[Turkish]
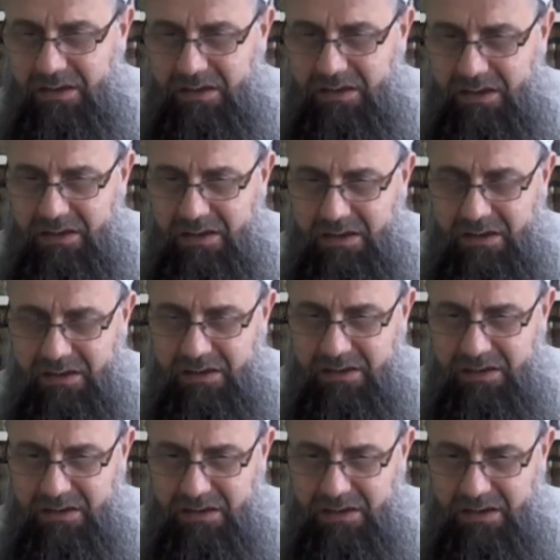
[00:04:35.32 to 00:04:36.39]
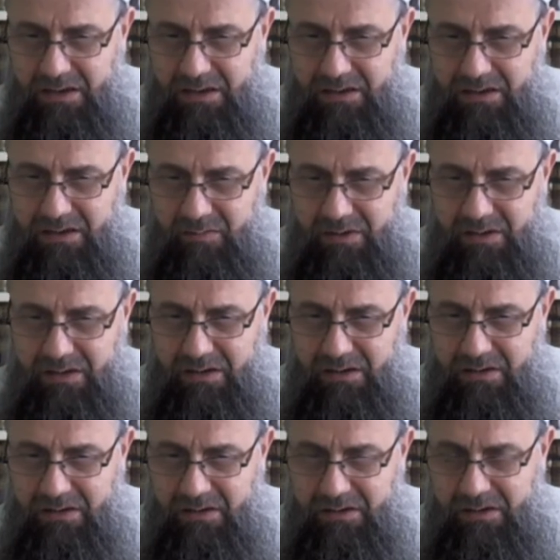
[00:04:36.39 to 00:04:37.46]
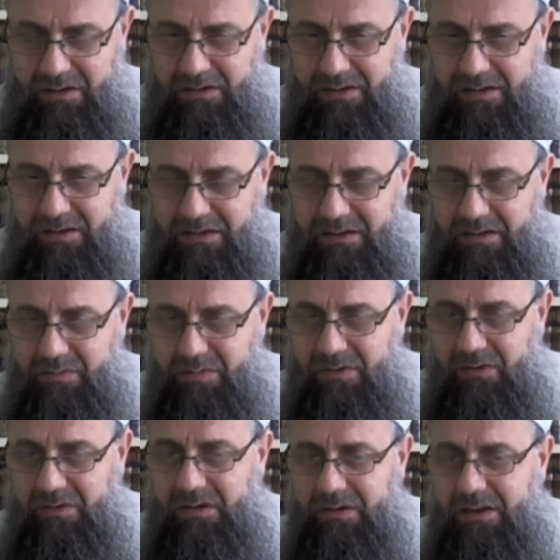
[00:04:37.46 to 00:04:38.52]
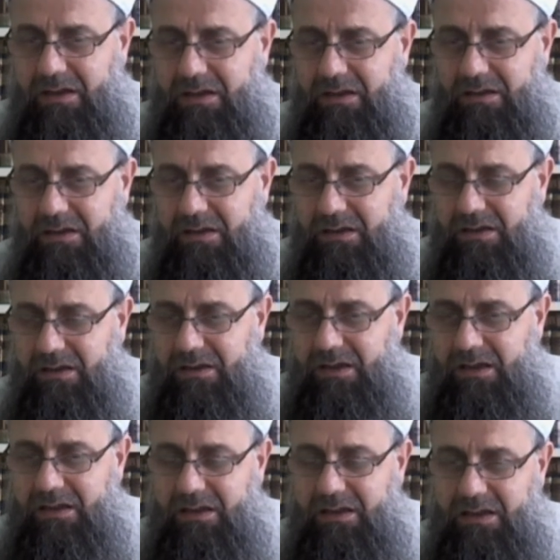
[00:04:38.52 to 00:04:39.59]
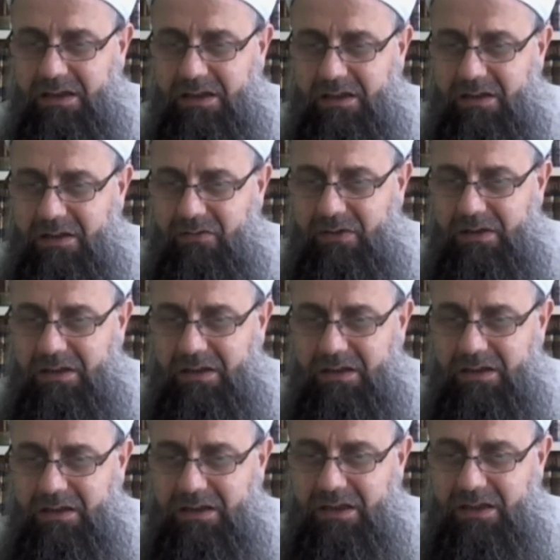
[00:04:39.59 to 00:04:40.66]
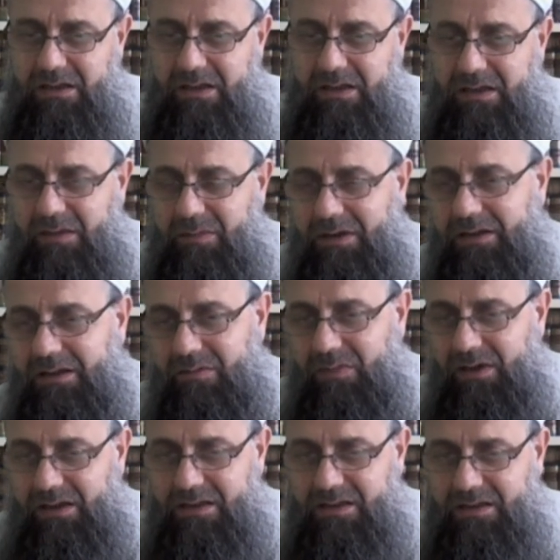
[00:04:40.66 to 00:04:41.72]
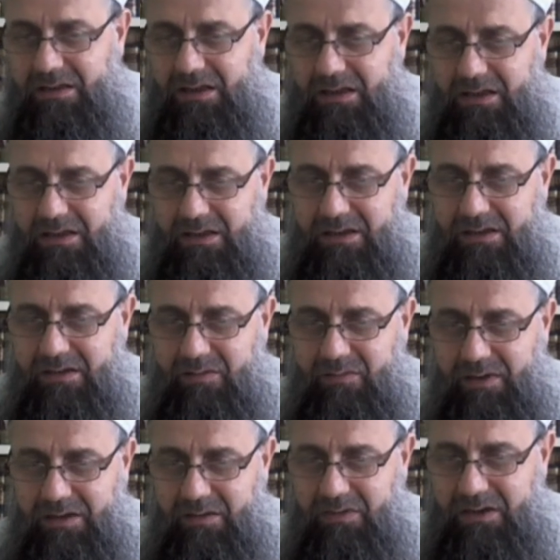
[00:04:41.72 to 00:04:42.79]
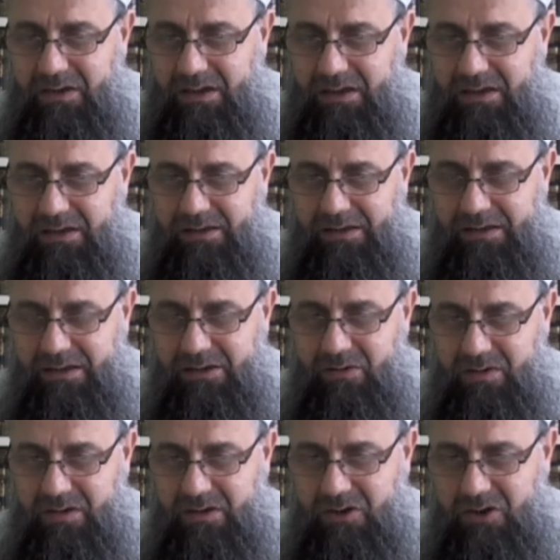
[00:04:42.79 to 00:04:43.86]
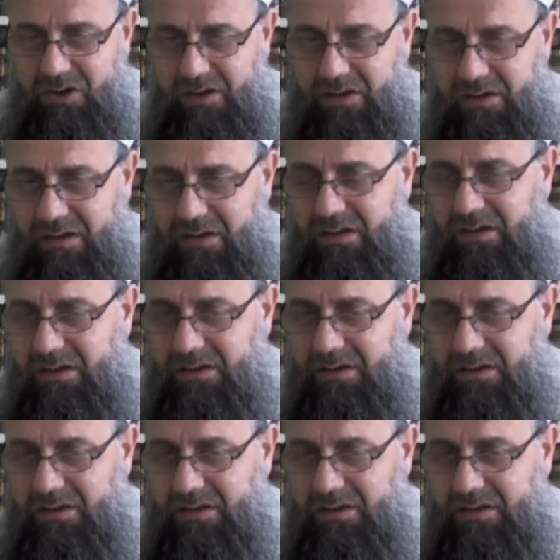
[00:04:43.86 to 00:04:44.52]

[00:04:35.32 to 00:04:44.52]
Kendileri yaratıcıdır. Kema halakallah Allah yarattığı gibi onlar da yaratırlar. Yani fiillerini kendileri yaparlar manasında. Madem ki hayır Allah yaratıyorsa şerri de